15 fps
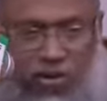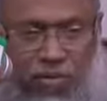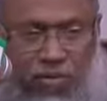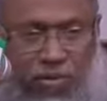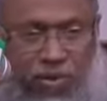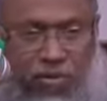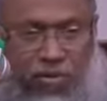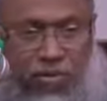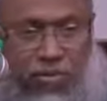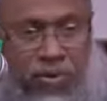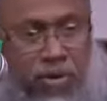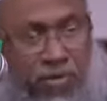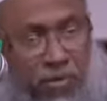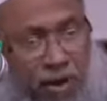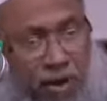লোকটা বলে তুমি
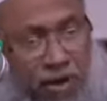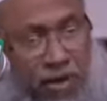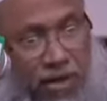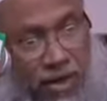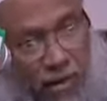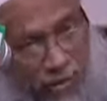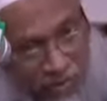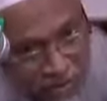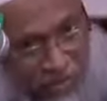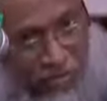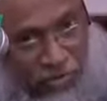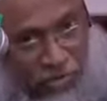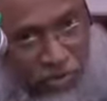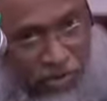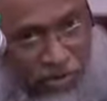কি বললা নিরানব্বই জন
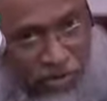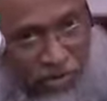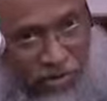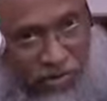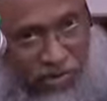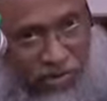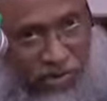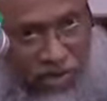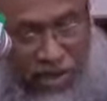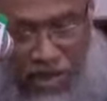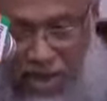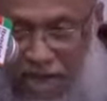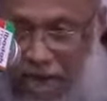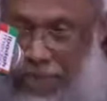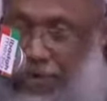খুন করেছো
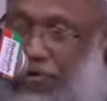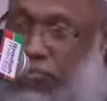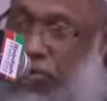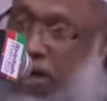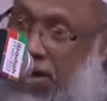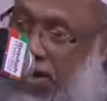আবার তুমি